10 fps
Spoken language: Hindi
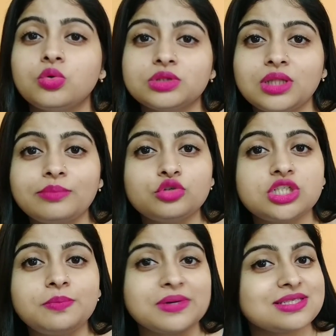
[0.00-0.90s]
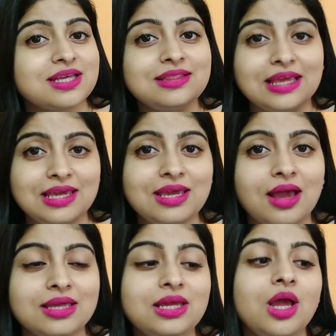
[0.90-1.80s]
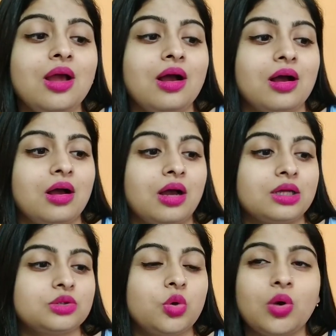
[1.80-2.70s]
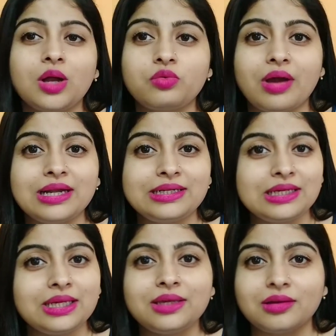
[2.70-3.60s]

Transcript: उतना मुझे पसंद नहीं आई आ, थोड़ा क्वालिटी